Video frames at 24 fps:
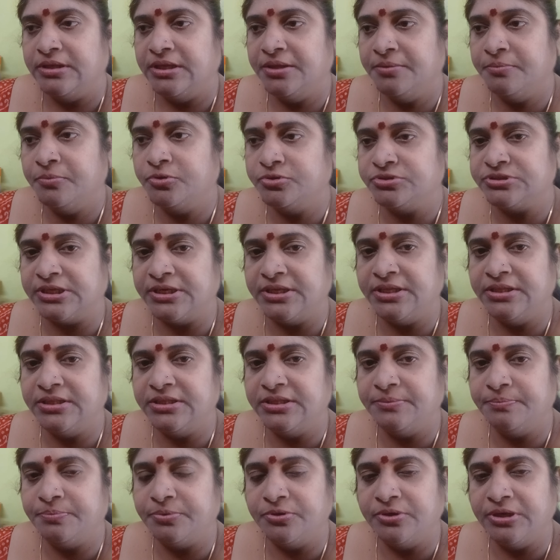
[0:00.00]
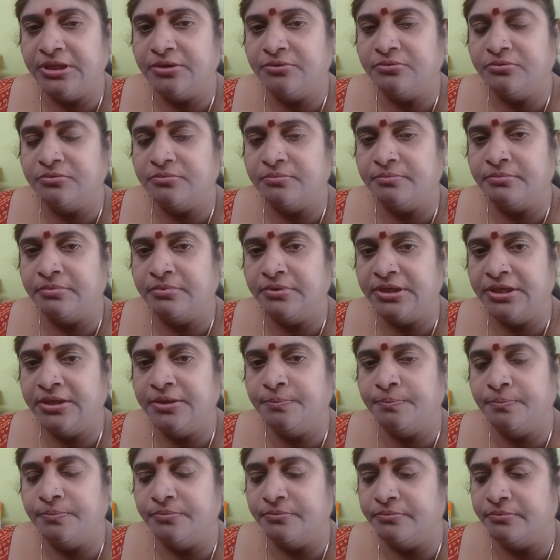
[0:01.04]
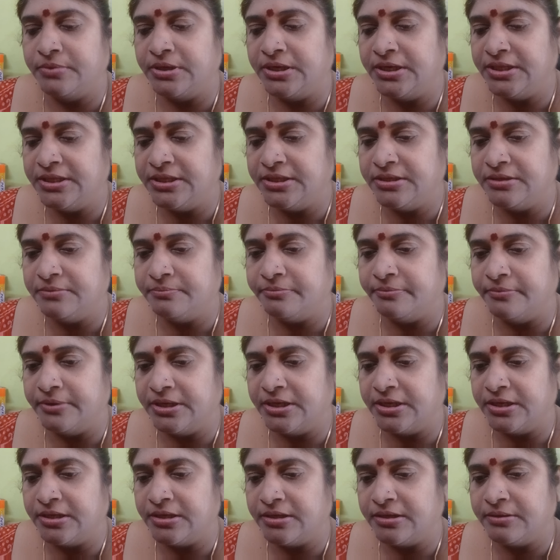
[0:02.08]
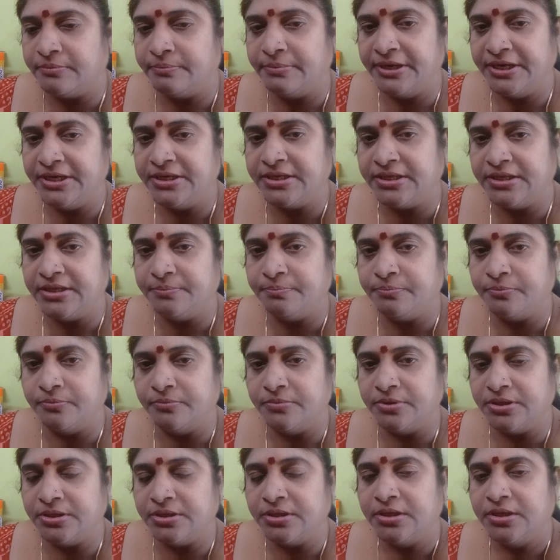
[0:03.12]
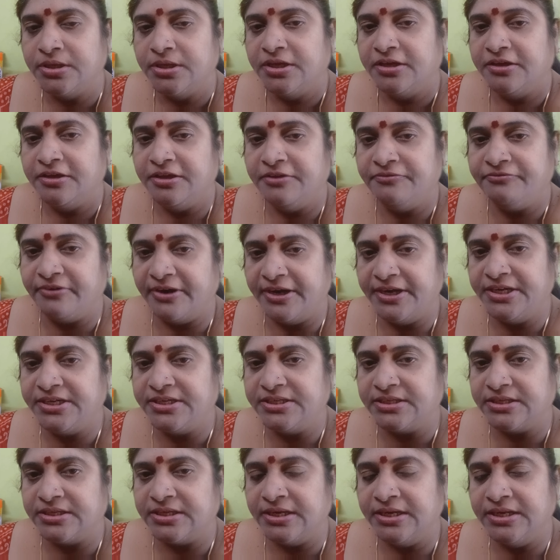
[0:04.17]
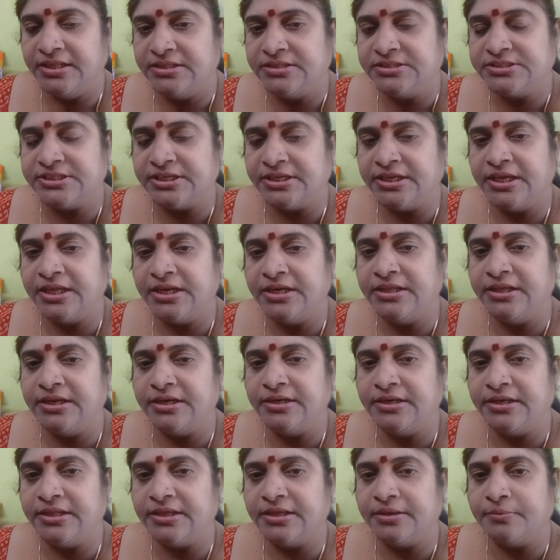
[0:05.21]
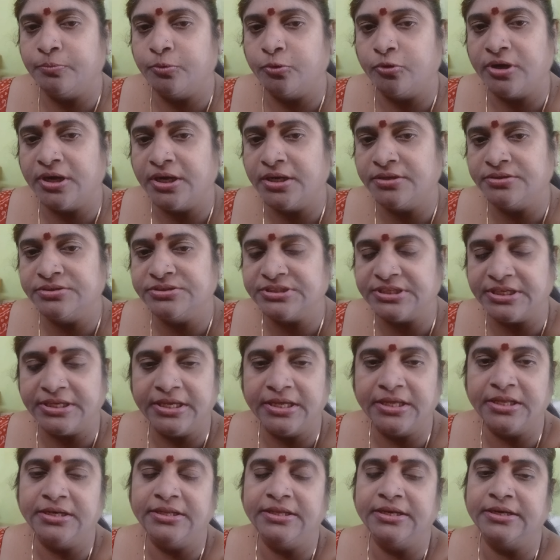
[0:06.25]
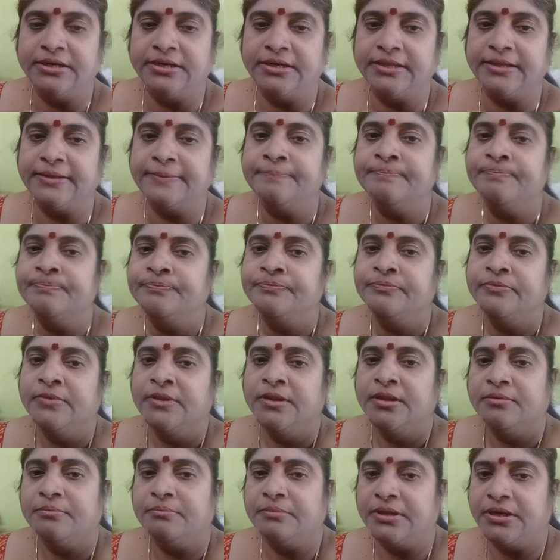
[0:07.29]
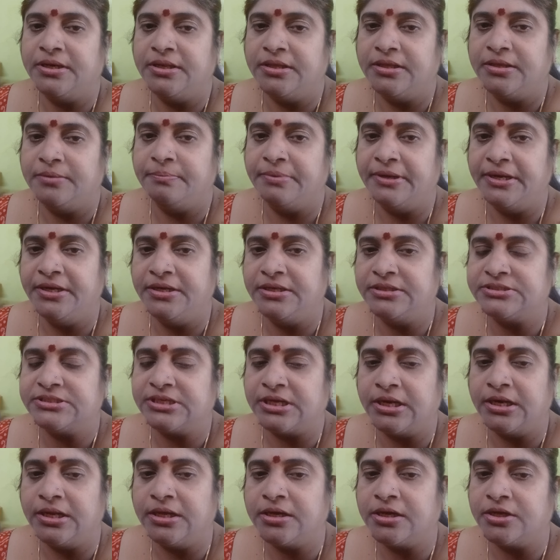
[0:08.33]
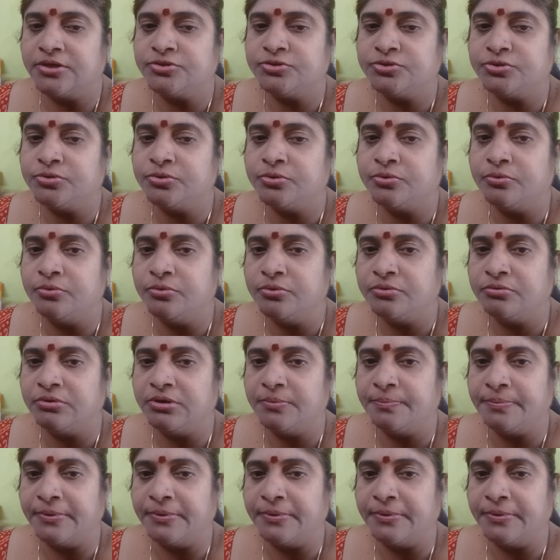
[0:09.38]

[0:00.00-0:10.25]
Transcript: ఏమో జరిగింది ఇప్పుడు నేను ఈ మళ్ళీ బయట ఈ ఫైట్ అనేది చేయాలి అంటే పోరాటం చేయాలి అంటే మరి బయట చాలా ఖర్చుతో కూడుకున్న